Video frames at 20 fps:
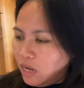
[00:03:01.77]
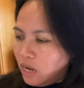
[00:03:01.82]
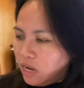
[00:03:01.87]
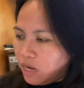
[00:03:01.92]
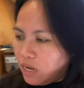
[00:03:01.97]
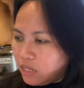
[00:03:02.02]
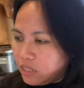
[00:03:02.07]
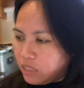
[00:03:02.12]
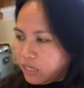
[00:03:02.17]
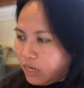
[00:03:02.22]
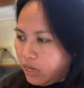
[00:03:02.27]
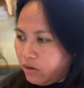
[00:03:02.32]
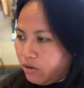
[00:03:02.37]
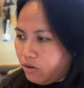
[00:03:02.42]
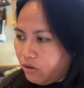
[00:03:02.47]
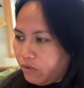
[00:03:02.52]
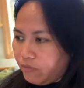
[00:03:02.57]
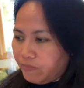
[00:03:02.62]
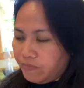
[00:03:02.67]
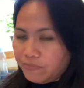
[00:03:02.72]
Kasi
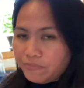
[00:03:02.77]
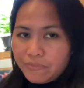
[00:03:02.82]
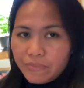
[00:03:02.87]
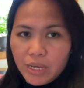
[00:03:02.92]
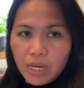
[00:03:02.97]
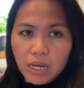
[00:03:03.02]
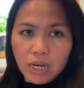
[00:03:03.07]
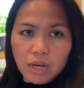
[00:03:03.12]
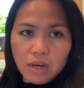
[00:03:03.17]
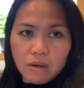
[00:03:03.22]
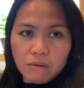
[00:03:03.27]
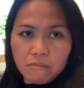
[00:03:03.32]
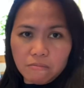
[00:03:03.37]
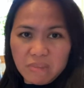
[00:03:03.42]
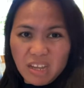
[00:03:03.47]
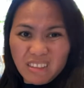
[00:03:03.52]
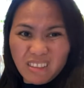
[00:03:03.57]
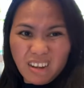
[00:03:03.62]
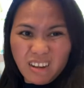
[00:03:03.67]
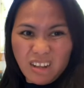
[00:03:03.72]
ano, uh,
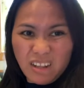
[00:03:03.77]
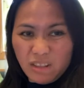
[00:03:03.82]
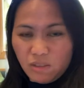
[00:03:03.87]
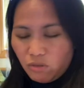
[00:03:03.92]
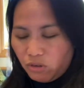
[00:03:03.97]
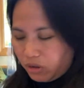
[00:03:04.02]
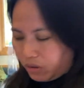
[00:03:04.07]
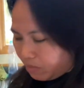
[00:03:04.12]
tatagal to eh.